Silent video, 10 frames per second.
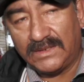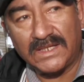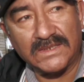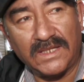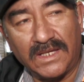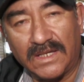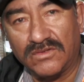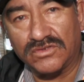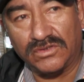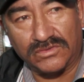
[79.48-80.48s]
Es así que
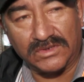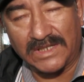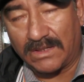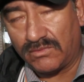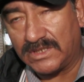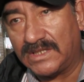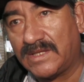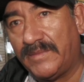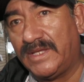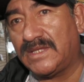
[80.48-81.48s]
nosotros
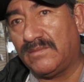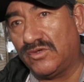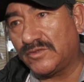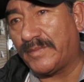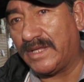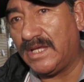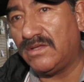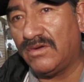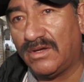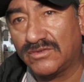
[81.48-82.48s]
recurrentemente hemos
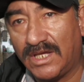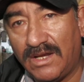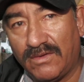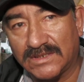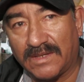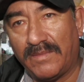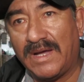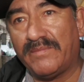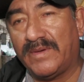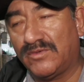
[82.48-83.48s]
pedido el auxilio a
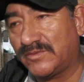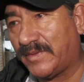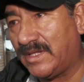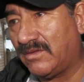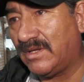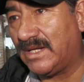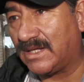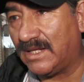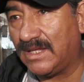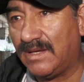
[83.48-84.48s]
CEMAPA, hemos pedido a la
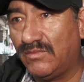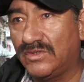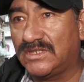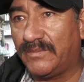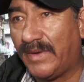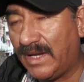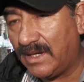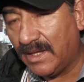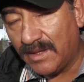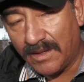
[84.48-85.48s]
alcaldía municipal